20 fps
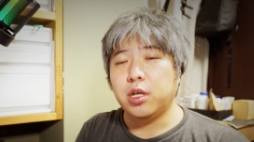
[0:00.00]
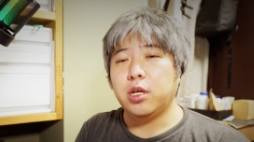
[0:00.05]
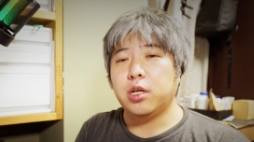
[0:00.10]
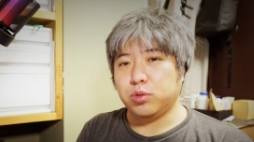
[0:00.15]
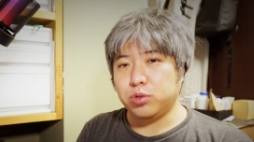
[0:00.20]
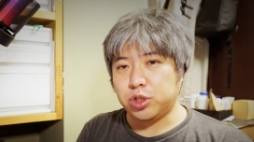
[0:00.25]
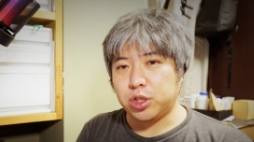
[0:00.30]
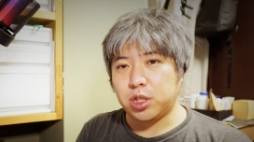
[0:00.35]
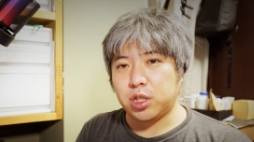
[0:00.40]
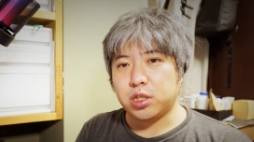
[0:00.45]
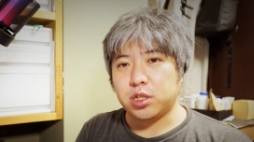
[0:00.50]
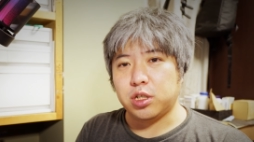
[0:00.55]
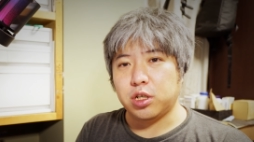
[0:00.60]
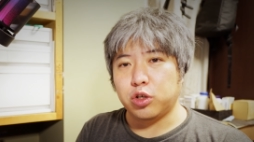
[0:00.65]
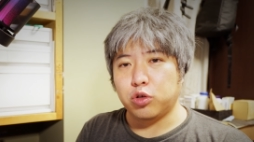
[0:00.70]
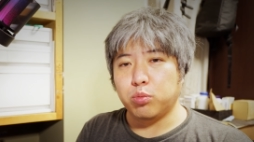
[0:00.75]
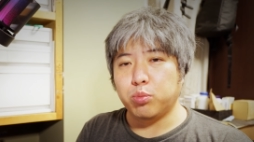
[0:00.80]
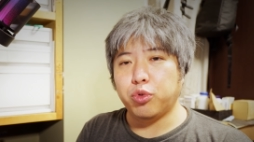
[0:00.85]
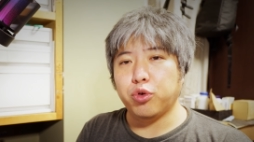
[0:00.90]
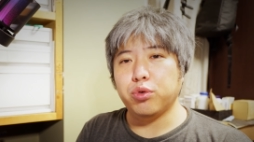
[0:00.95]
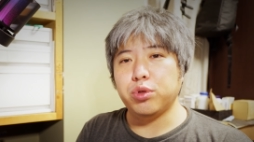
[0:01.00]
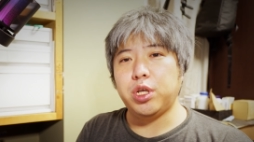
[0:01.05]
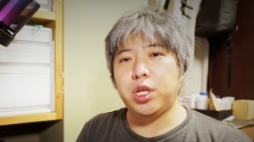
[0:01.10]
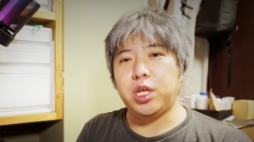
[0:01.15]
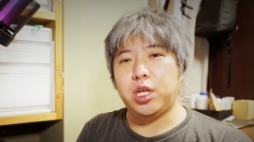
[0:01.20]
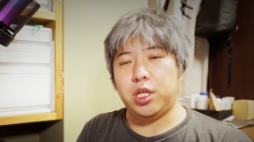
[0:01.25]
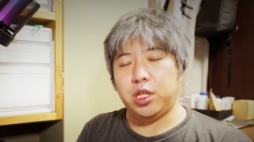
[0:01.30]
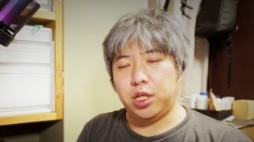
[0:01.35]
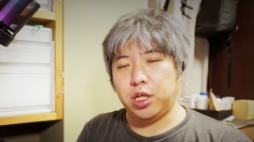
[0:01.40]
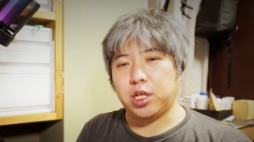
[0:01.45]
そしてですね、あの、
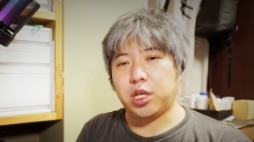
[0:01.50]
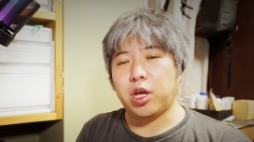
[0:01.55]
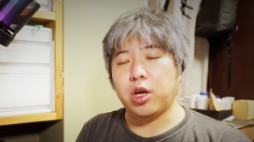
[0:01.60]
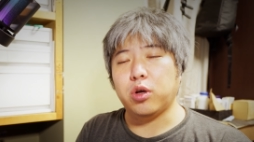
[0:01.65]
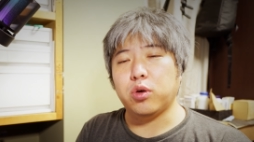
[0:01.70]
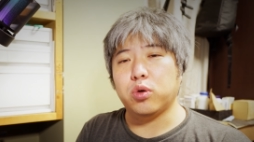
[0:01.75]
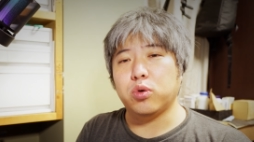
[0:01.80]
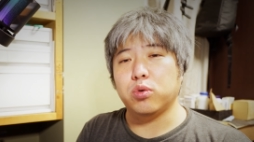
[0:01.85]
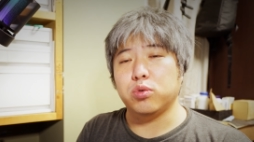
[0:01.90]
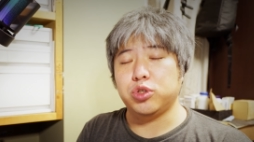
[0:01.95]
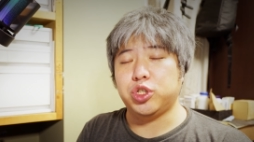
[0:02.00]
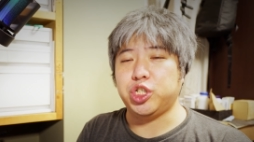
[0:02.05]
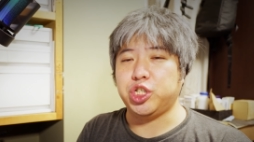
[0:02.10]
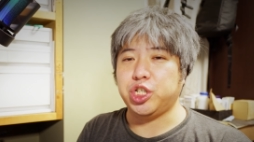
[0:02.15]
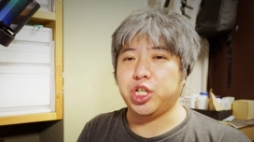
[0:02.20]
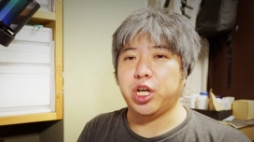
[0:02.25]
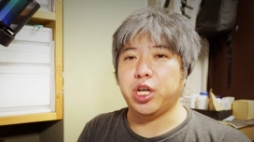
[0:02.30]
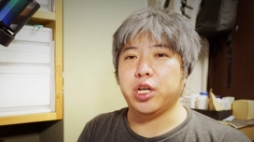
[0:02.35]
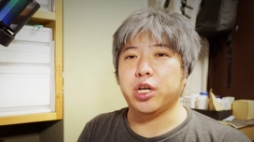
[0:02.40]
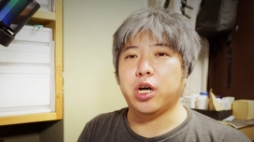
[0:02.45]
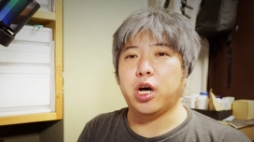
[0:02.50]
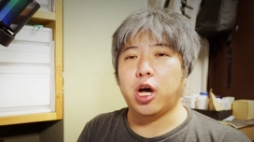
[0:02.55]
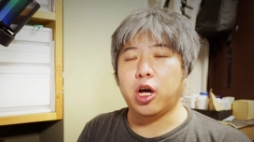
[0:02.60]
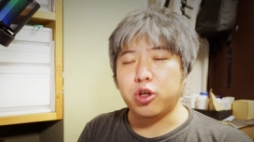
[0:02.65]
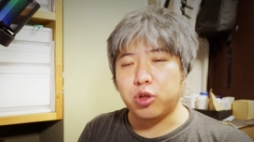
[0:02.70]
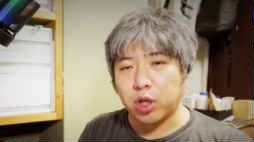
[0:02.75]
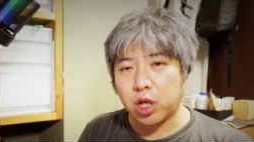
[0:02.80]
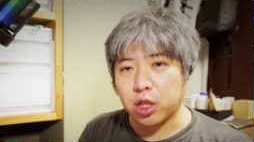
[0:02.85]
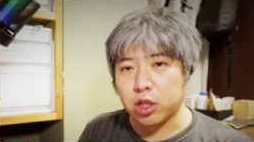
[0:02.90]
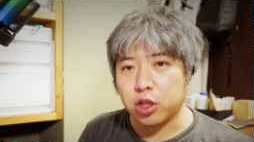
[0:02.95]
ボディに結構違いがあ
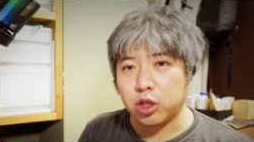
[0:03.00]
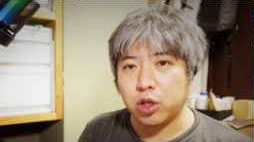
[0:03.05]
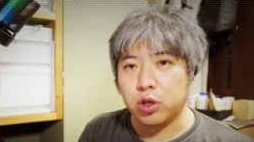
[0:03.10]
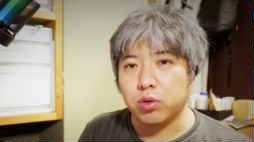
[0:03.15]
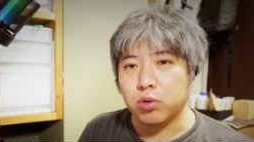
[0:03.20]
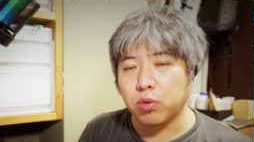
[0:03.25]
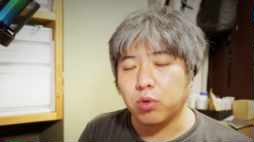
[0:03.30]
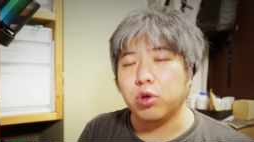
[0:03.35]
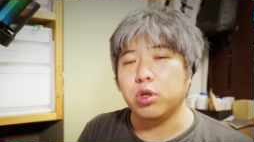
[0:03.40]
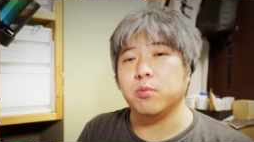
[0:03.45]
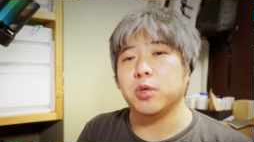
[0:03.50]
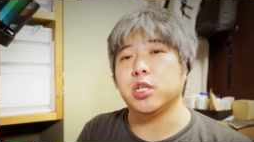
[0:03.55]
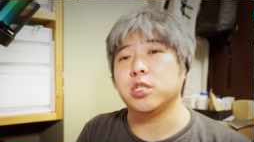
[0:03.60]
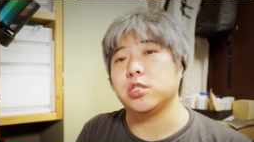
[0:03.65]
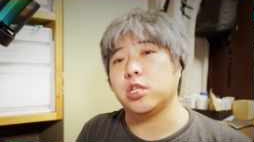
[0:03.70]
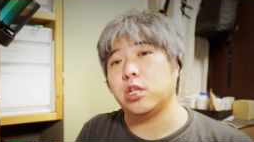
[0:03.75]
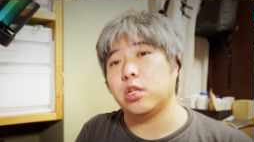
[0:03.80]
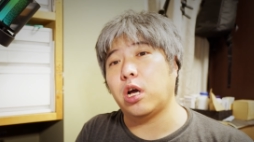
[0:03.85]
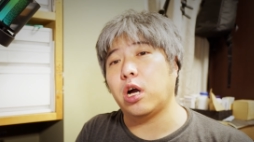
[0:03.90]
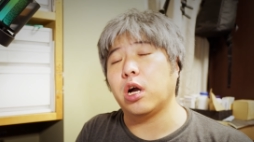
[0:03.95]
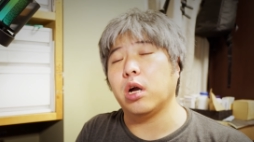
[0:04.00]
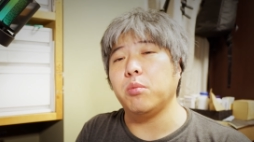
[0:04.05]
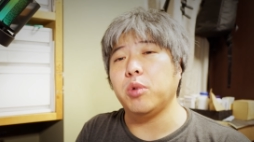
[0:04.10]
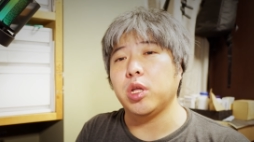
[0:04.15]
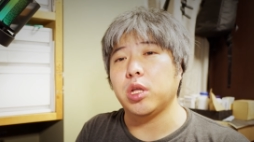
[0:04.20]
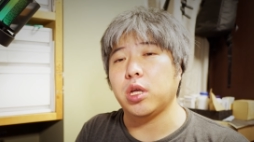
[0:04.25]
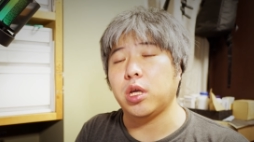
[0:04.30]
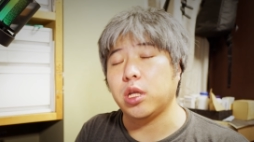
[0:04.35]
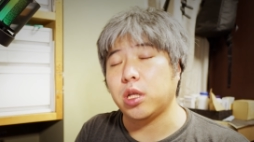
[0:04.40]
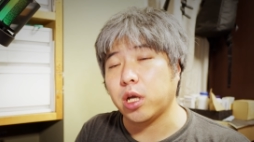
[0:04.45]
るなっていうのを今ですね、眺
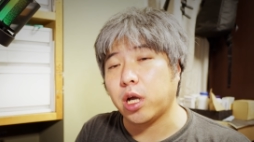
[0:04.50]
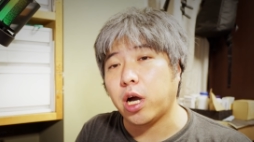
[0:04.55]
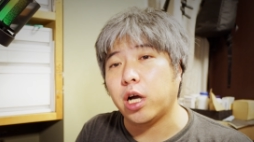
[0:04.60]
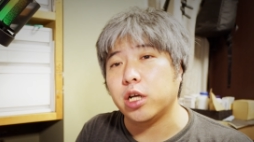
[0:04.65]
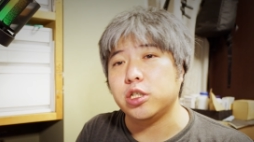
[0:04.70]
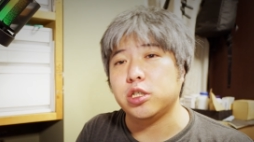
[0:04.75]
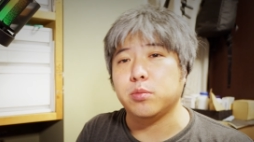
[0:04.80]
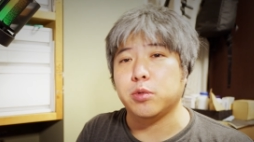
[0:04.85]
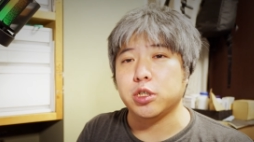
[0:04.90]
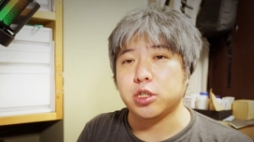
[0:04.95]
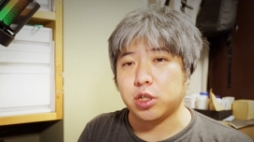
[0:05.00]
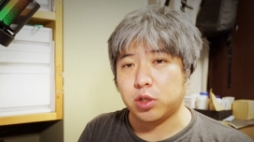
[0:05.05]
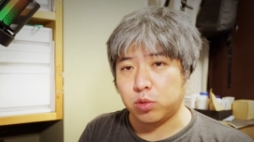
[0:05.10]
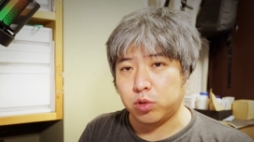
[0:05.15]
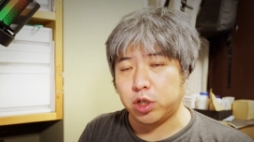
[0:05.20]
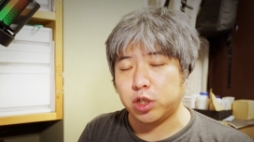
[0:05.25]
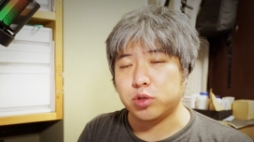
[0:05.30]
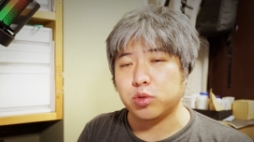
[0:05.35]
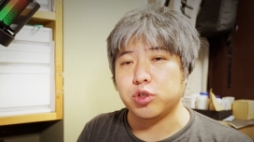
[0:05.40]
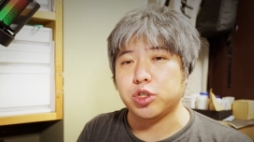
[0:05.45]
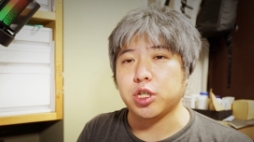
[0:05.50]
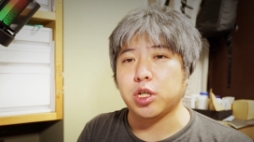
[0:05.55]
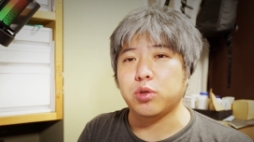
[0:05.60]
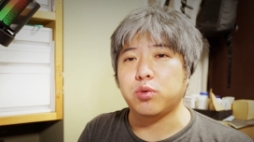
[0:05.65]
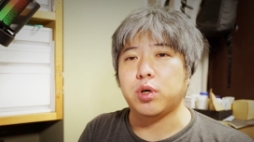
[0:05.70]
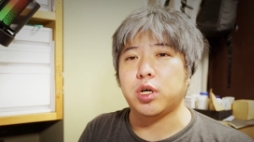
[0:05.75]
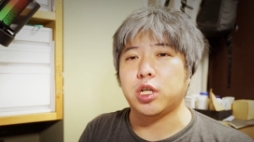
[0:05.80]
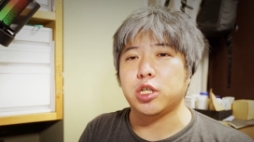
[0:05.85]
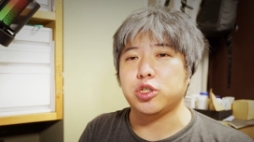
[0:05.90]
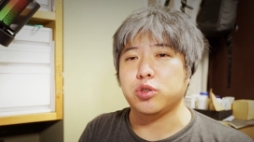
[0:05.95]
めていて感じましたので、そちら
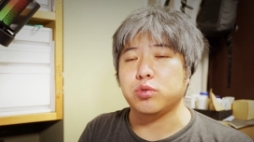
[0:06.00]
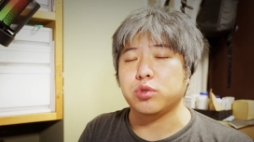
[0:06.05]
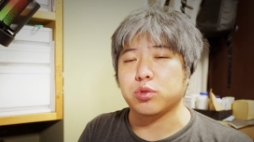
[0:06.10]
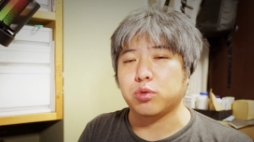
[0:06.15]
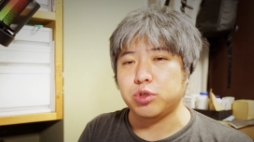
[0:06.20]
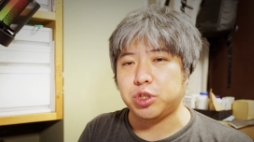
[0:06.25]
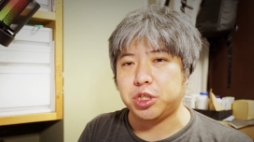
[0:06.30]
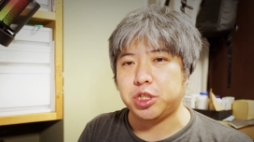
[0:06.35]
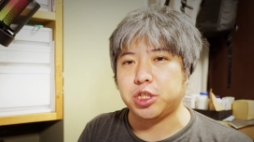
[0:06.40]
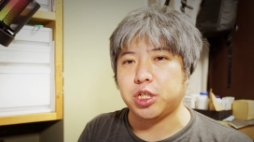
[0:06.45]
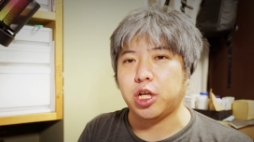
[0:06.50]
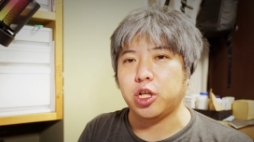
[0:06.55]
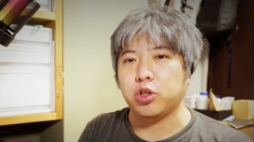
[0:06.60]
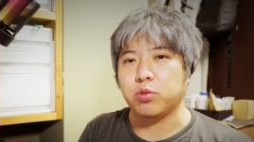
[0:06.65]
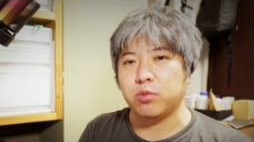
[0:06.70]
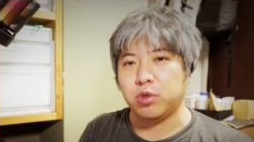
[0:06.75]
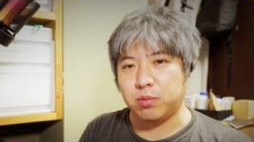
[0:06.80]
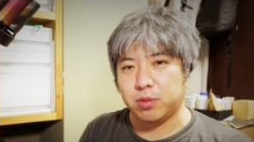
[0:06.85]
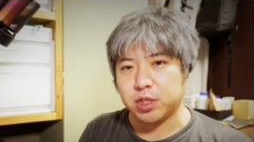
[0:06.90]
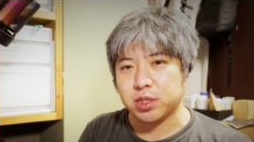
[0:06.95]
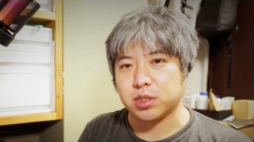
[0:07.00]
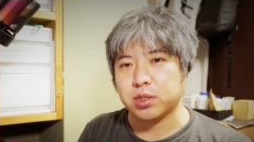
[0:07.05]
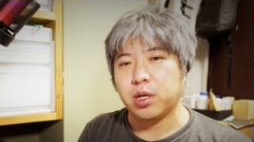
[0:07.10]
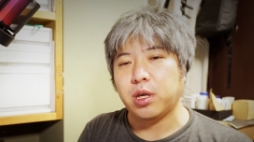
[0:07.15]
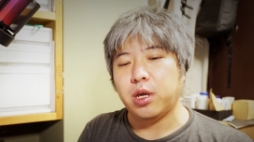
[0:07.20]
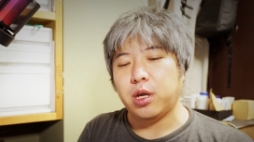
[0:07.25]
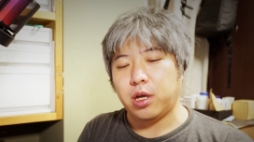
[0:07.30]
のお話を少ししたいと思います。